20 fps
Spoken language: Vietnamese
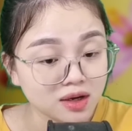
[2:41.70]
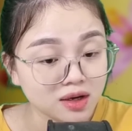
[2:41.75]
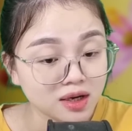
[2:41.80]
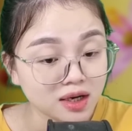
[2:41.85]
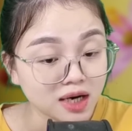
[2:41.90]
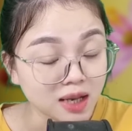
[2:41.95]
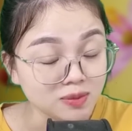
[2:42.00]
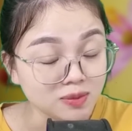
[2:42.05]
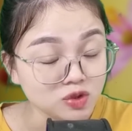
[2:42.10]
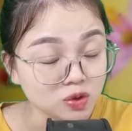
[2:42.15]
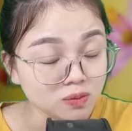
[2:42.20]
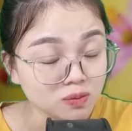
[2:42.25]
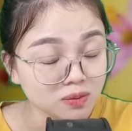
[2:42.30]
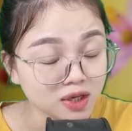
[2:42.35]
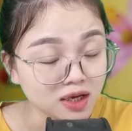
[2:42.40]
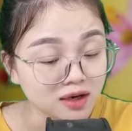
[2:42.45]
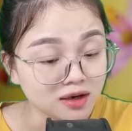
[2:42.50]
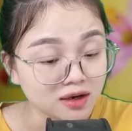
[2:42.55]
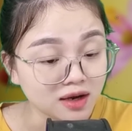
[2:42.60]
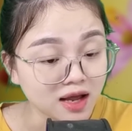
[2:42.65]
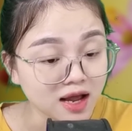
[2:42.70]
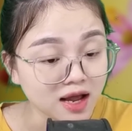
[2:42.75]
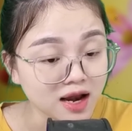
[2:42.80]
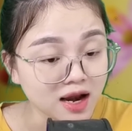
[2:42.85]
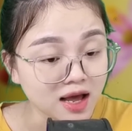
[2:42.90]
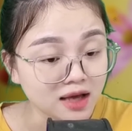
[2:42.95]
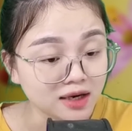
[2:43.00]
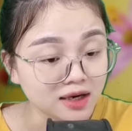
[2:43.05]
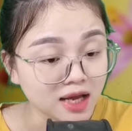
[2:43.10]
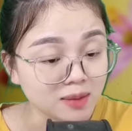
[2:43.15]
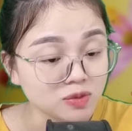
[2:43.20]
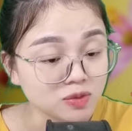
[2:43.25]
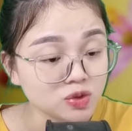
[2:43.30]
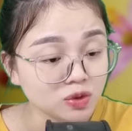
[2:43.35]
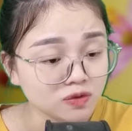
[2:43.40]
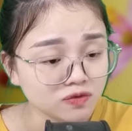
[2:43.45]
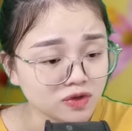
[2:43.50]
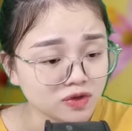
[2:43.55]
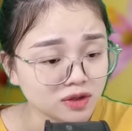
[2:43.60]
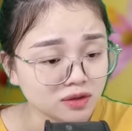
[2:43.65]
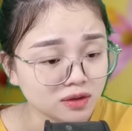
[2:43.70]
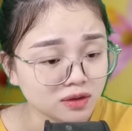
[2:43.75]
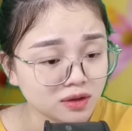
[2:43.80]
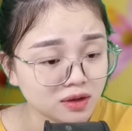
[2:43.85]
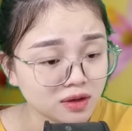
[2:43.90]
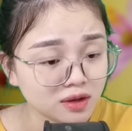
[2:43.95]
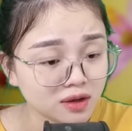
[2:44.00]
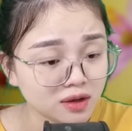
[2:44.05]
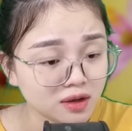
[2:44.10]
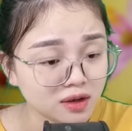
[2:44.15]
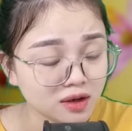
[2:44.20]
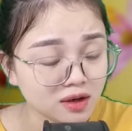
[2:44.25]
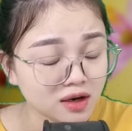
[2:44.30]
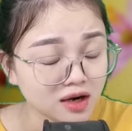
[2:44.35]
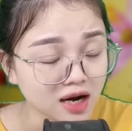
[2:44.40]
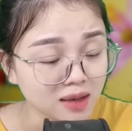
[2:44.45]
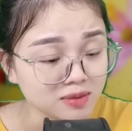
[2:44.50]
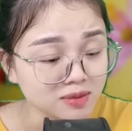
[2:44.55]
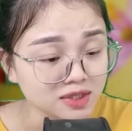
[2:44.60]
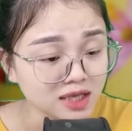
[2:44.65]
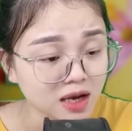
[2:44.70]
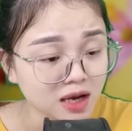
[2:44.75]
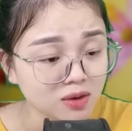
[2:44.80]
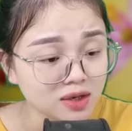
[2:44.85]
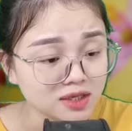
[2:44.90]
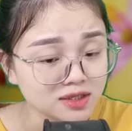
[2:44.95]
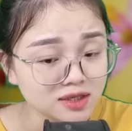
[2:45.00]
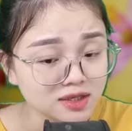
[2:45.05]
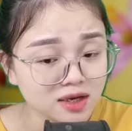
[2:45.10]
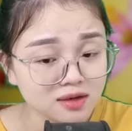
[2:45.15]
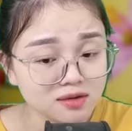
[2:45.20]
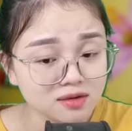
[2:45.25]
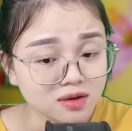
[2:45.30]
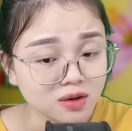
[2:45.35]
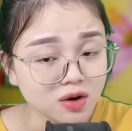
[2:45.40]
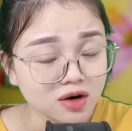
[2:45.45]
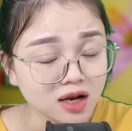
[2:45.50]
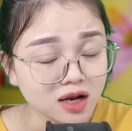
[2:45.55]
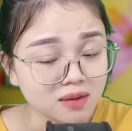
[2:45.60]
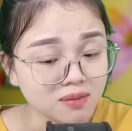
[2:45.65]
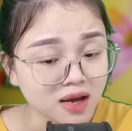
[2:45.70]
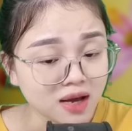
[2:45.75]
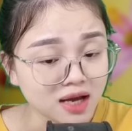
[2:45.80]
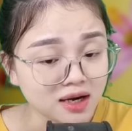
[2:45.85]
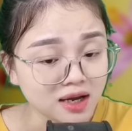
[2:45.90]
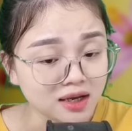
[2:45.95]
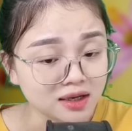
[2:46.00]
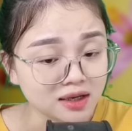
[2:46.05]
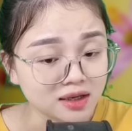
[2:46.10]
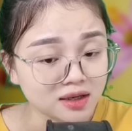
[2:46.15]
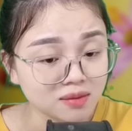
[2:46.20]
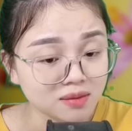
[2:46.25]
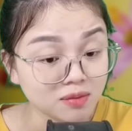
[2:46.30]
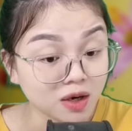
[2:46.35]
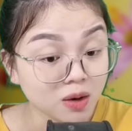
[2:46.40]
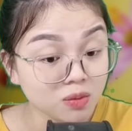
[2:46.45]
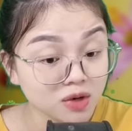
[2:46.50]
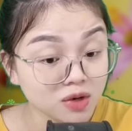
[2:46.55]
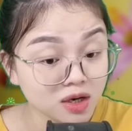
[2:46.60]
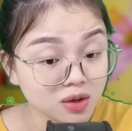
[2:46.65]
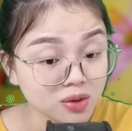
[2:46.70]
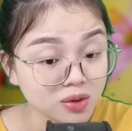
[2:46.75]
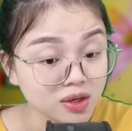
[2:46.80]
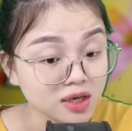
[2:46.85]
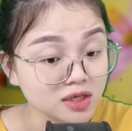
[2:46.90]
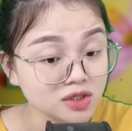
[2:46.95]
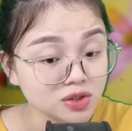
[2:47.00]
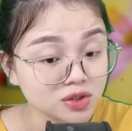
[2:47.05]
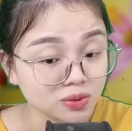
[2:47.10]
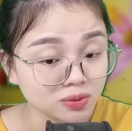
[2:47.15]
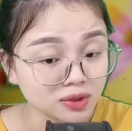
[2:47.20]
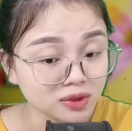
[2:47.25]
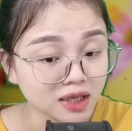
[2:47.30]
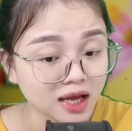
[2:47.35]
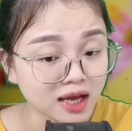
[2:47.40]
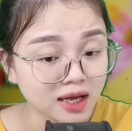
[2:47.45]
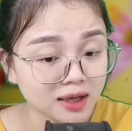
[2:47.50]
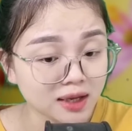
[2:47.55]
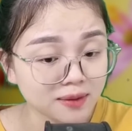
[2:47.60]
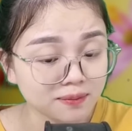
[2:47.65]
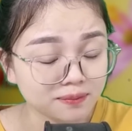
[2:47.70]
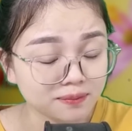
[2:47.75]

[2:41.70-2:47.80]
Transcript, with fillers: Ném xuống biển hay là ném xuống vực? Làm sao để giết được con đàn bà này mà không liên lụy đến chúng ta?"